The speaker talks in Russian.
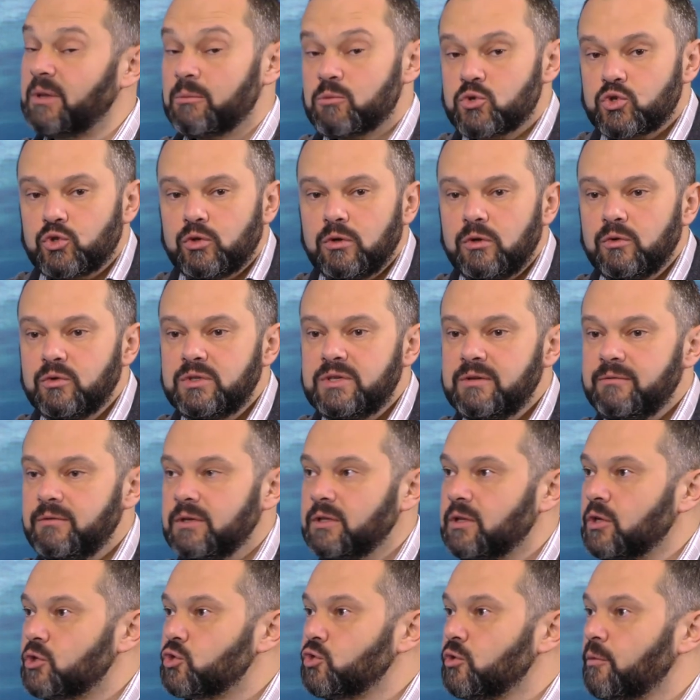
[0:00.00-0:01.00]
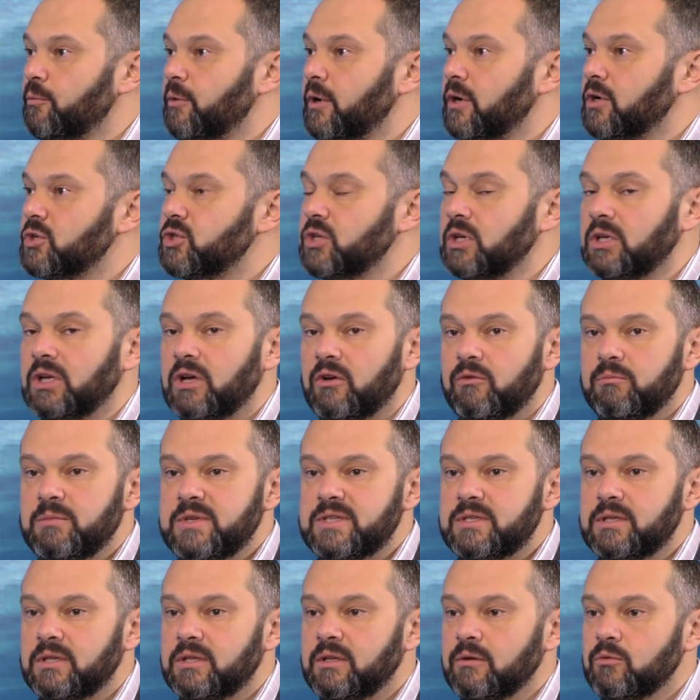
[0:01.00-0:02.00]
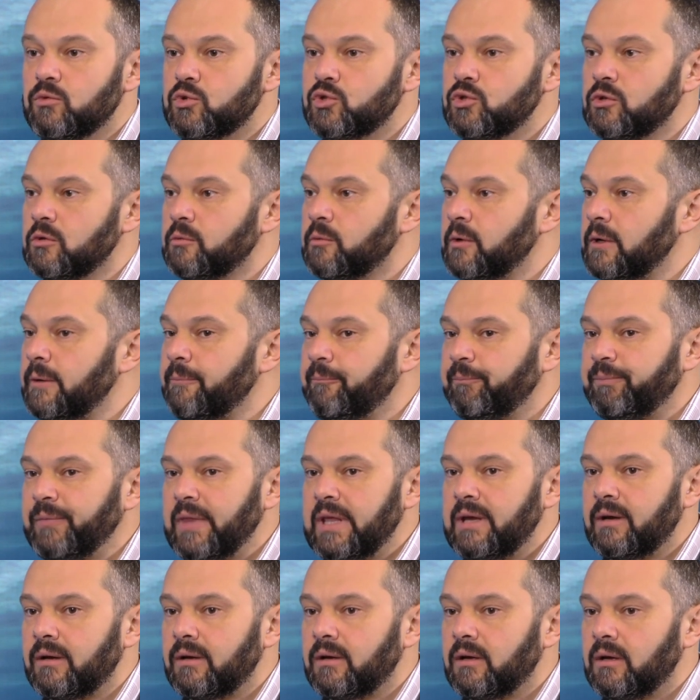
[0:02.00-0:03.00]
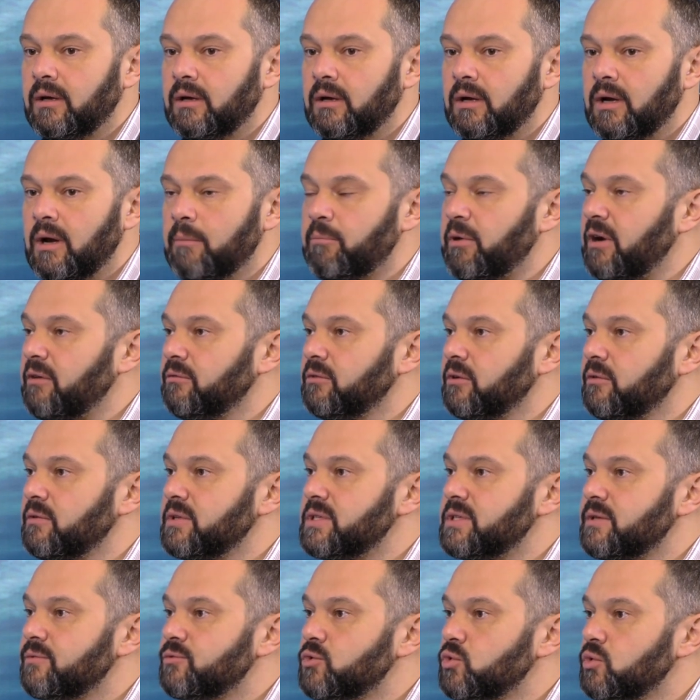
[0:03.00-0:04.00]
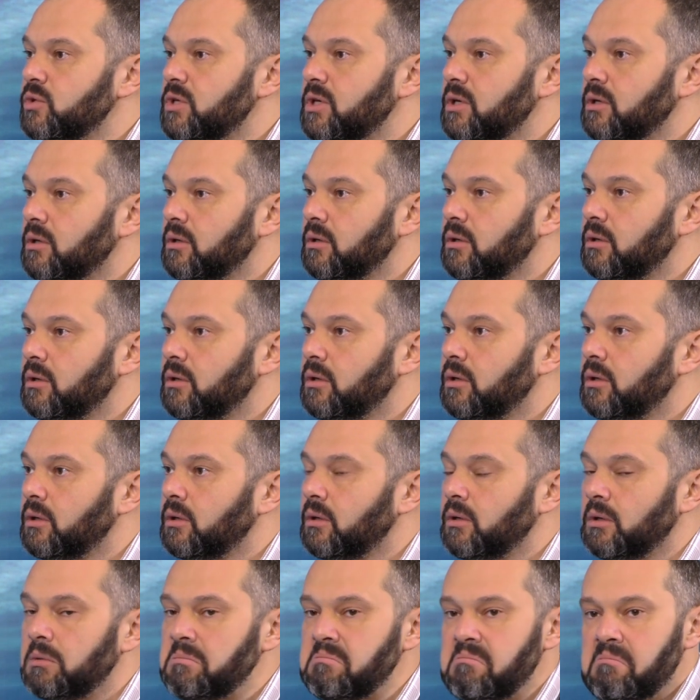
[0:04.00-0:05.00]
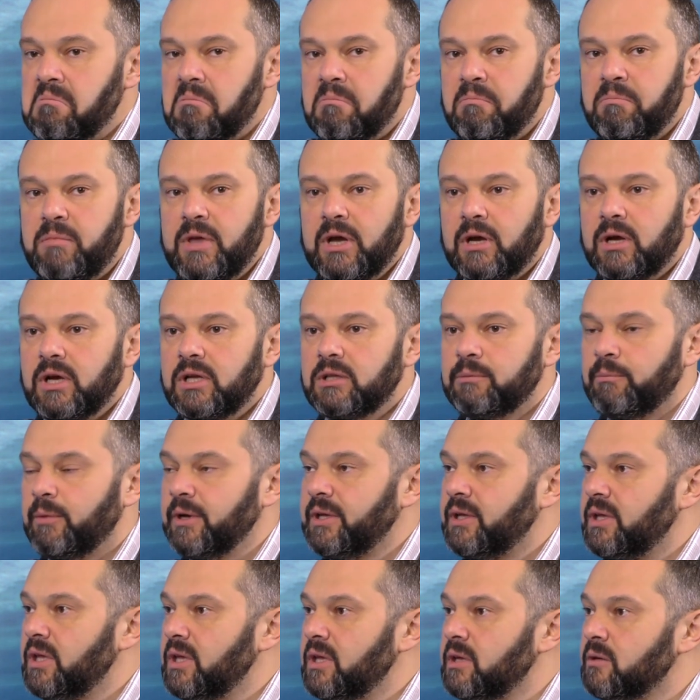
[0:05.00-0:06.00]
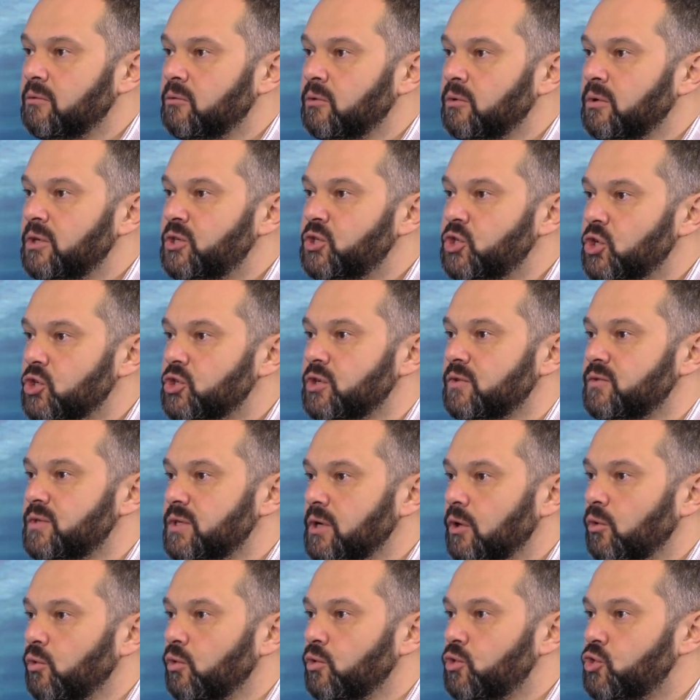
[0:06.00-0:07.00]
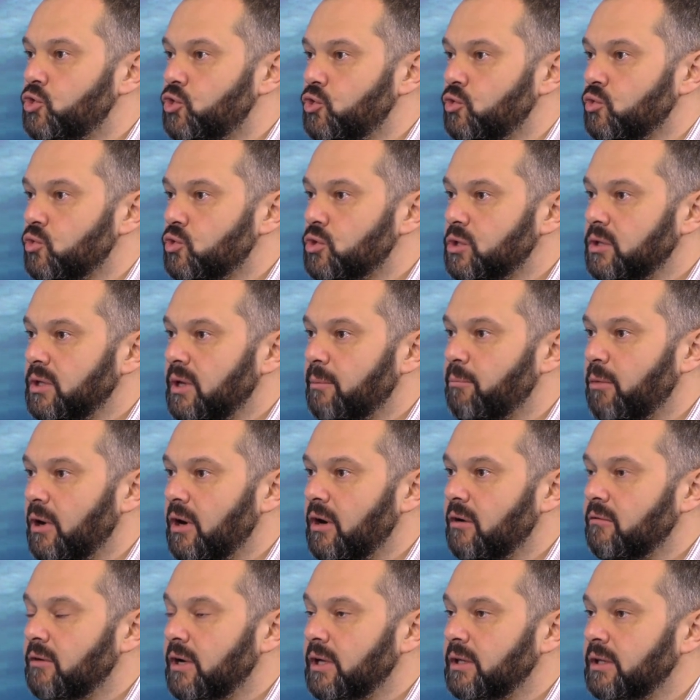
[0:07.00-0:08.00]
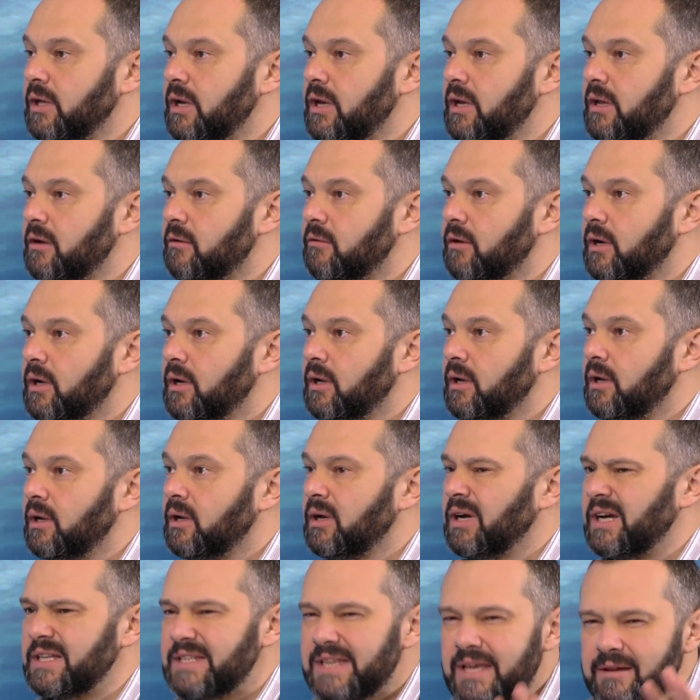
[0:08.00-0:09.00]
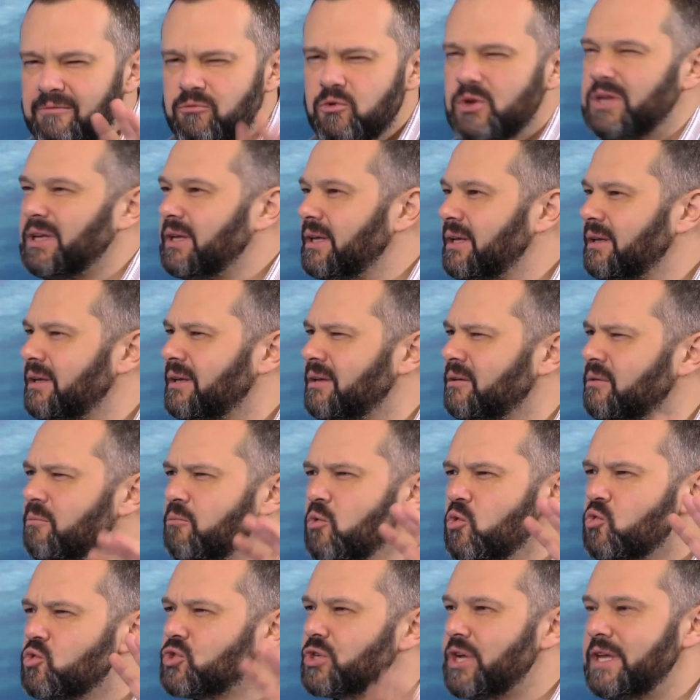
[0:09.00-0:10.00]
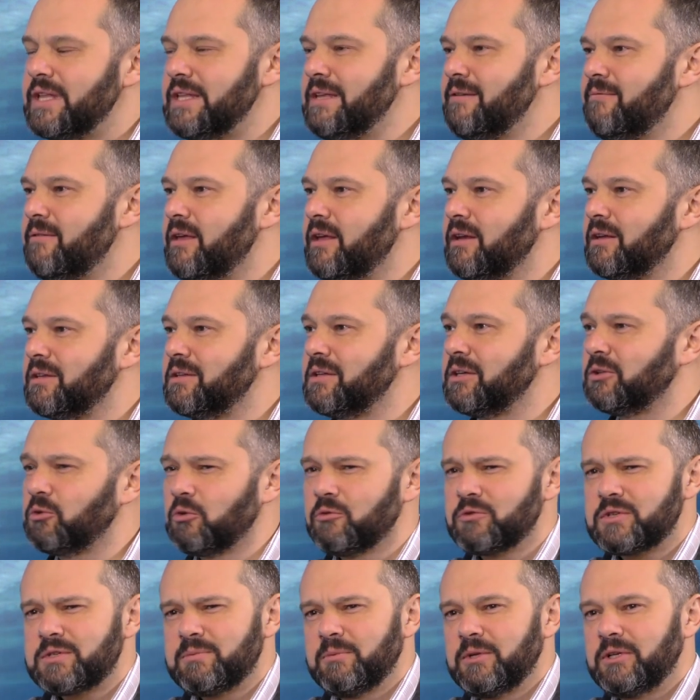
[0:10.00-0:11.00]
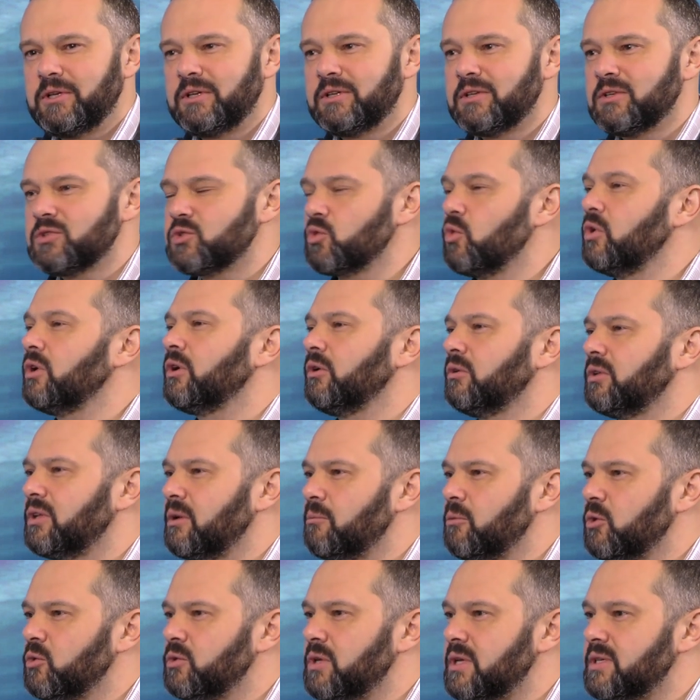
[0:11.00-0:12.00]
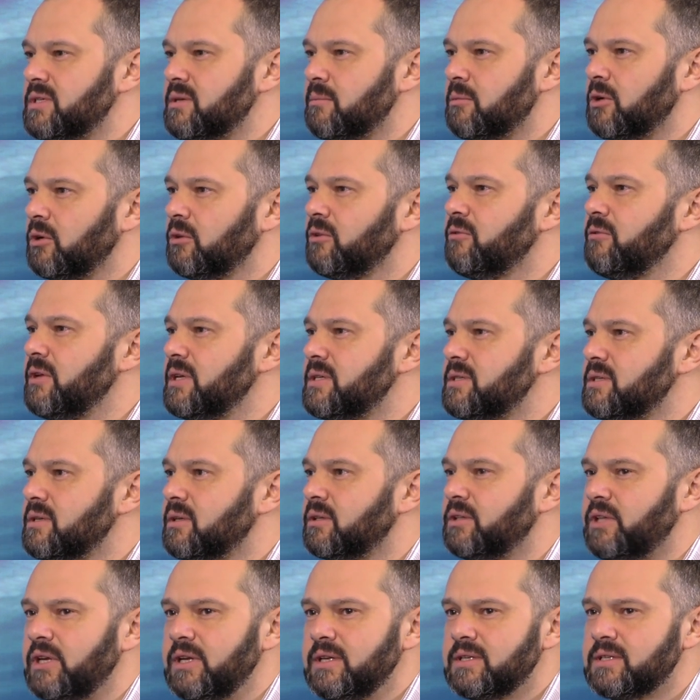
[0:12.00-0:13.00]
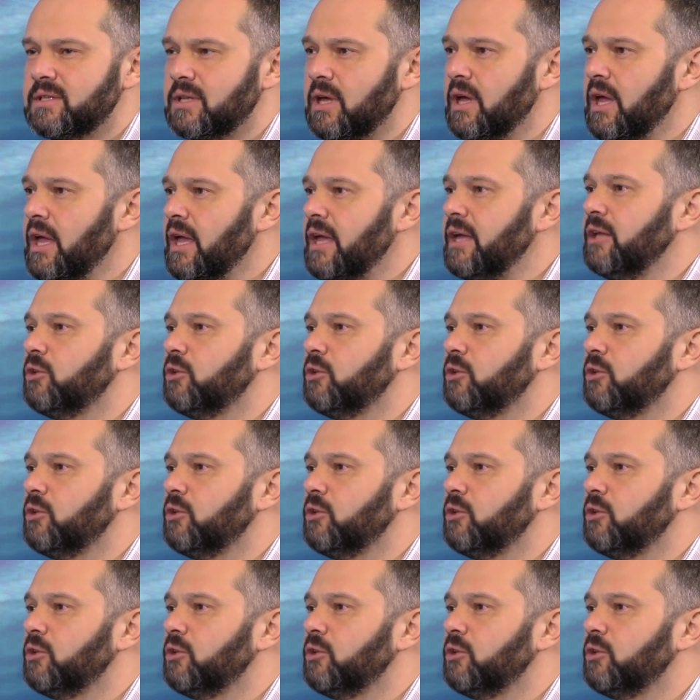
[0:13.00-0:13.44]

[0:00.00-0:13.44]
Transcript: Потому что люди видят, что Порошенко вместо того, чтобы э, оправдываться в суде, бегает по Киеву и чешет всякую чушь направо и налево. Хотя его, и, ему уже и не верит никто. Вы же смотрите, сколько он там людей собрал? 200, 300.